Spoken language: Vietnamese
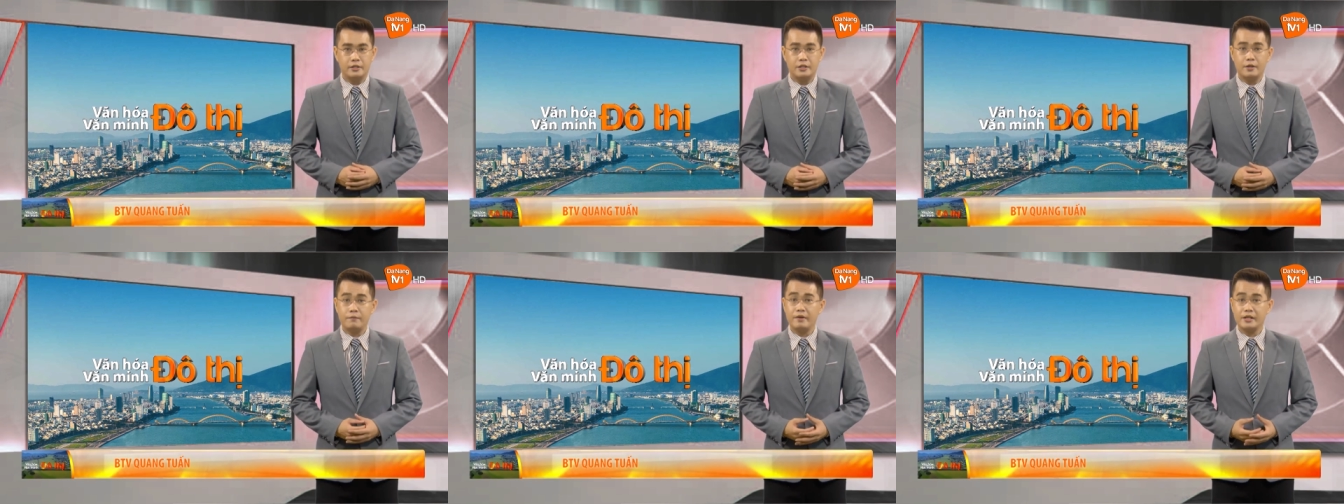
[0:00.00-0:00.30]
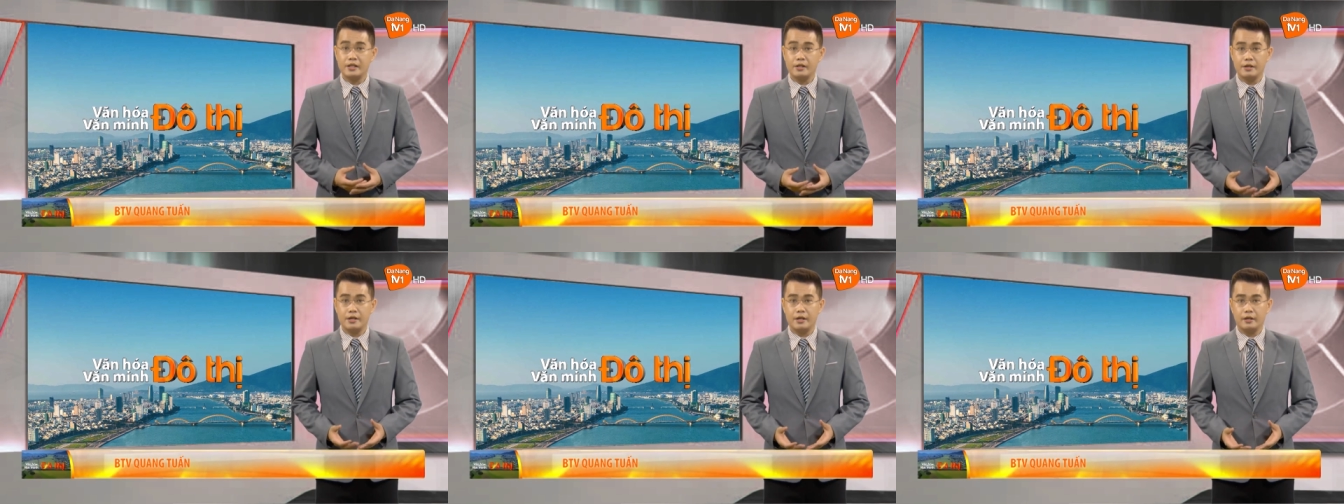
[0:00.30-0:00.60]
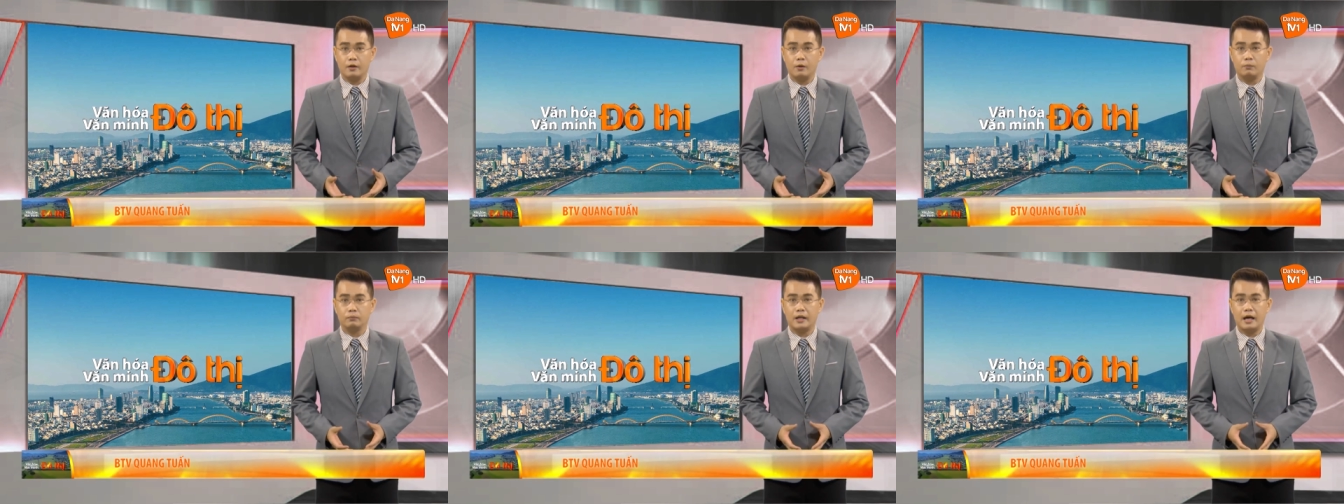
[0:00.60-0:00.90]
trong việc thực
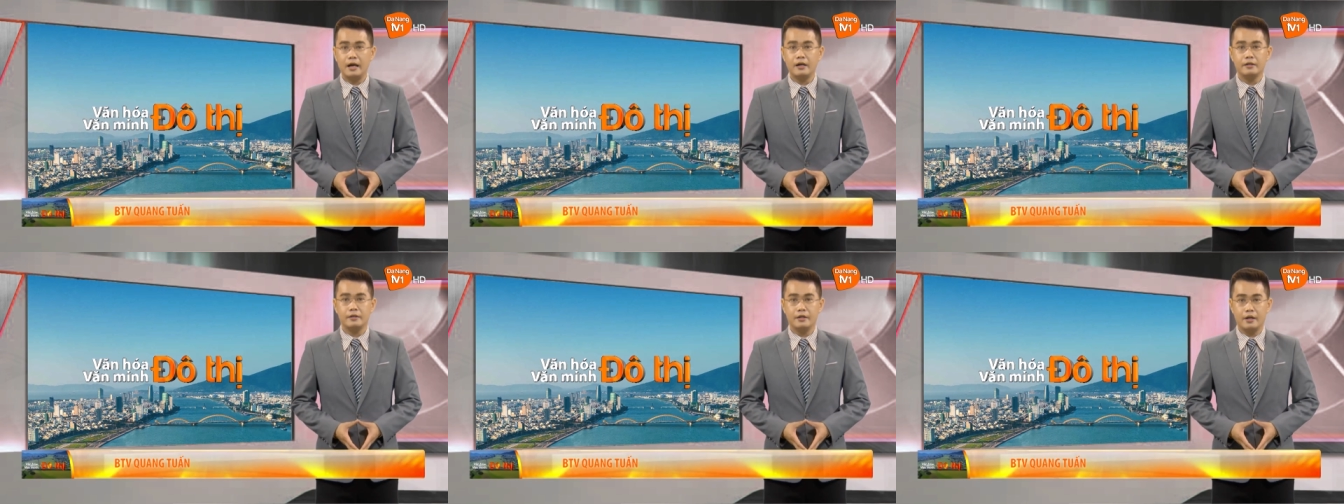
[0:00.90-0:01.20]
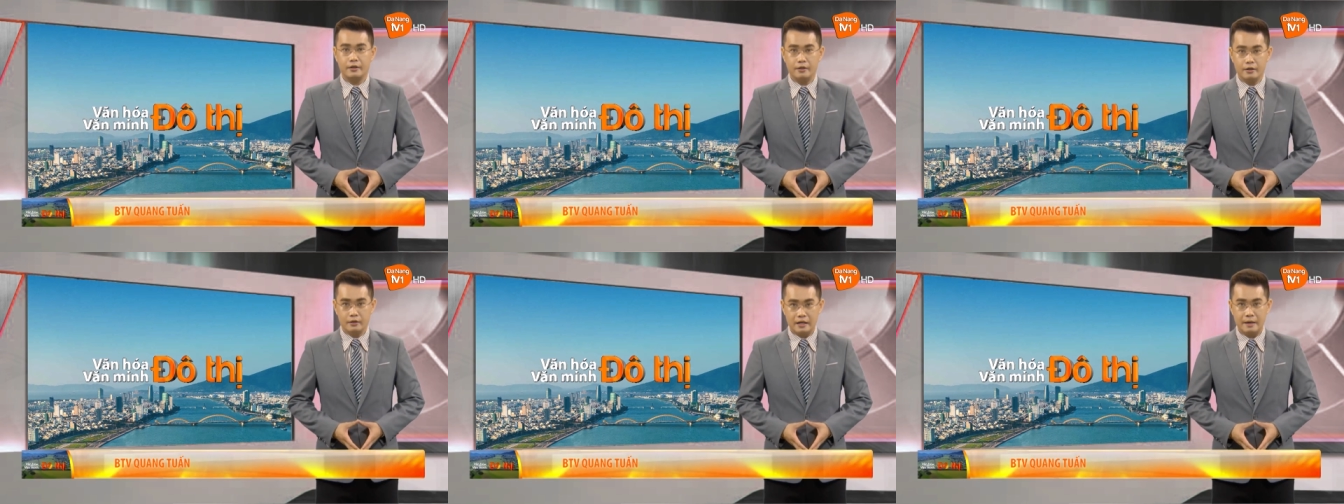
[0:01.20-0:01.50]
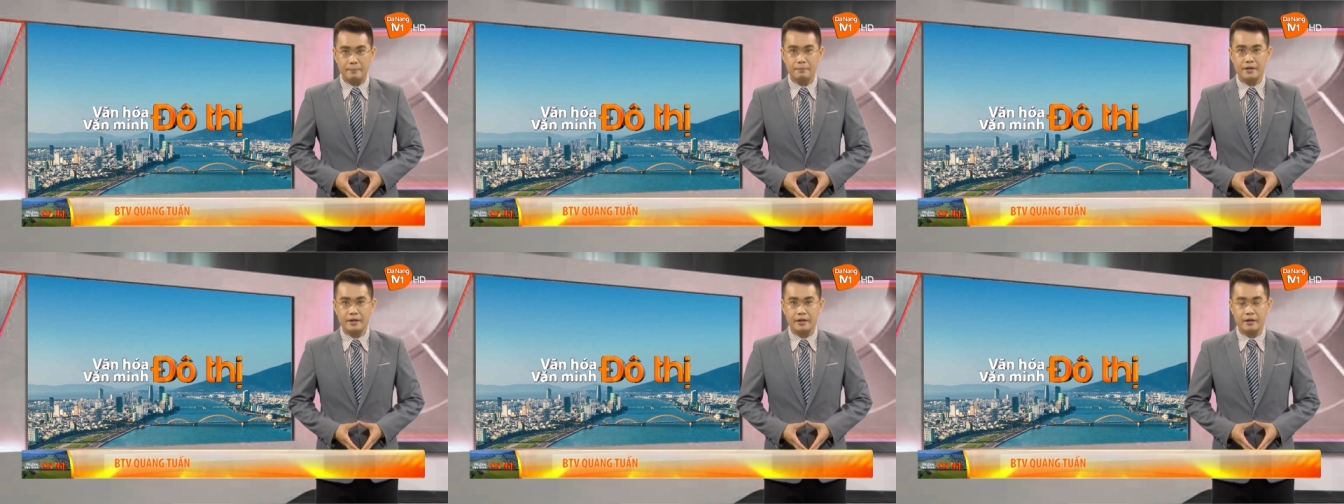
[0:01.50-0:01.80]
hiện công tác đền ơn
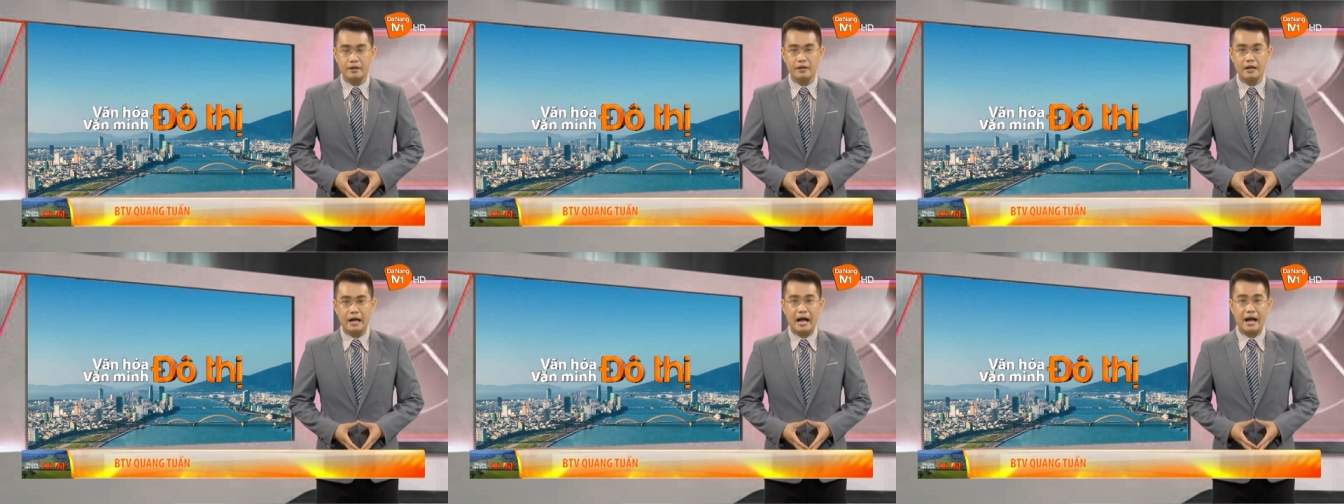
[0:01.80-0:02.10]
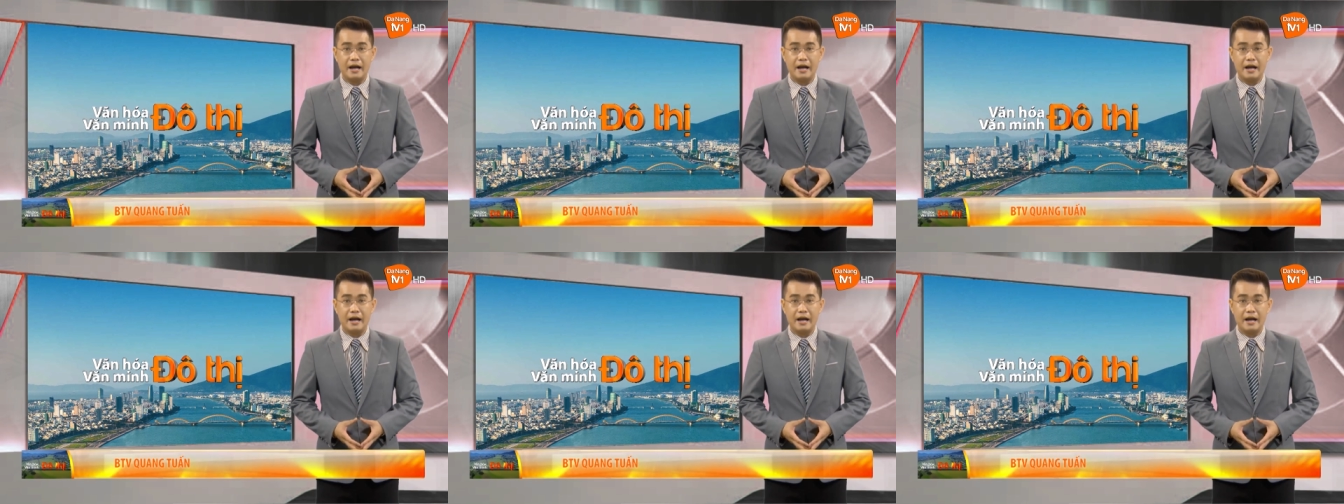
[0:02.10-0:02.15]
đáp nghĩa,